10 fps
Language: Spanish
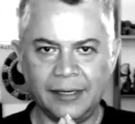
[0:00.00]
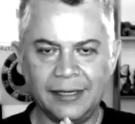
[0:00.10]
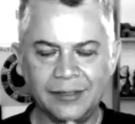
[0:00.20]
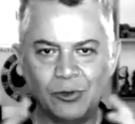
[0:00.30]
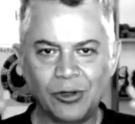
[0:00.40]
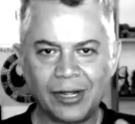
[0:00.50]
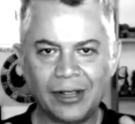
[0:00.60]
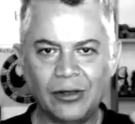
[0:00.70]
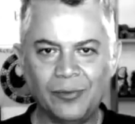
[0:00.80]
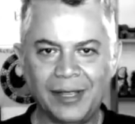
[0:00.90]
es muy
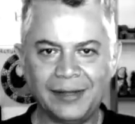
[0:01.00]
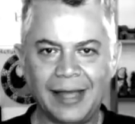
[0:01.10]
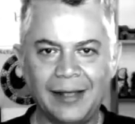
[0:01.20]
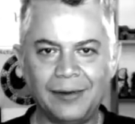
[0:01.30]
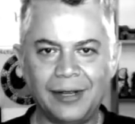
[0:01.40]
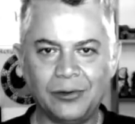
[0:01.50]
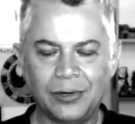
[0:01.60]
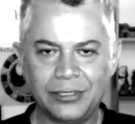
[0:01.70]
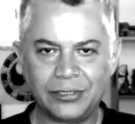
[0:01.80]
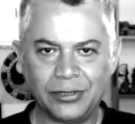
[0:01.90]
recomendable
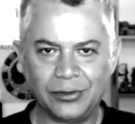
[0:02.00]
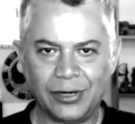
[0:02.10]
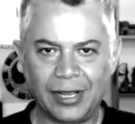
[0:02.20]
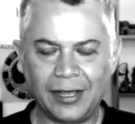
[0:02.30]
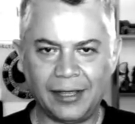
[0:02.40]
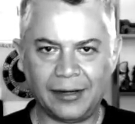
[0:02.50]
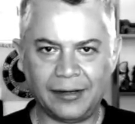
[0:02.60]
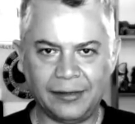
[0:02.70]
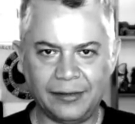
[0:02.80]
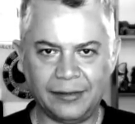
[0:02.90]
cuestionar